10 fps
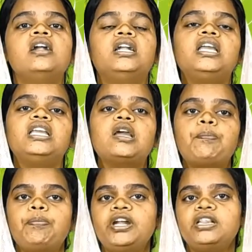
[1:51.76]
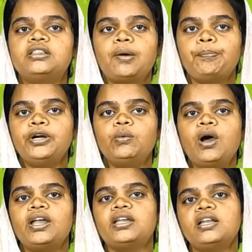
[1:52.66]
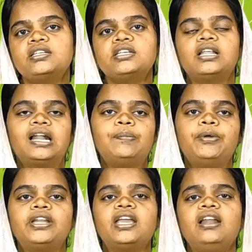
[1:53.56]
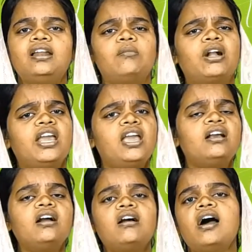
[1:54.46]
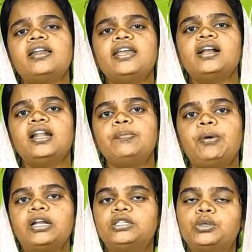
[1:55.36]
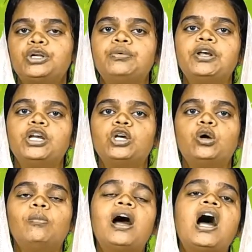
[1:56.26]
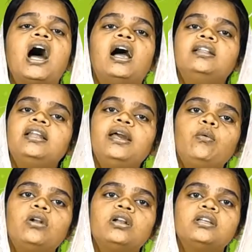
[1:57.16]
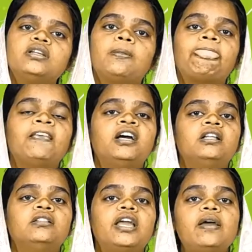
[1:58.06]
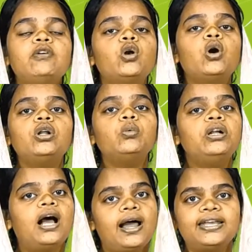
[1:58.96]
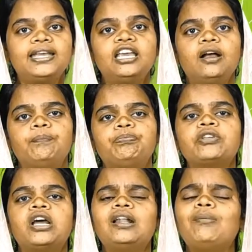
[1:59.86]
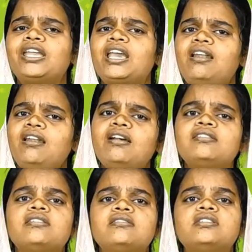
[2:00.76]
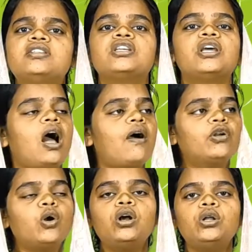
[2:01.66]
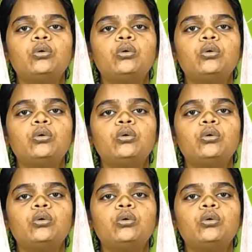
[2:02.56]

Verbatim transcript: நீ எப்படி தப்பிடுவாய் என்ற தலைப்பின் கீழே நாம் அநேக காரியங்களை பார்த்து கொண்டு வருகிறோம் அதிலே ஒன்று தேவனோடு உள்ள ஐக்கியம் நம்ம எல்லாம் செஞ்சுட்டு அவரோடு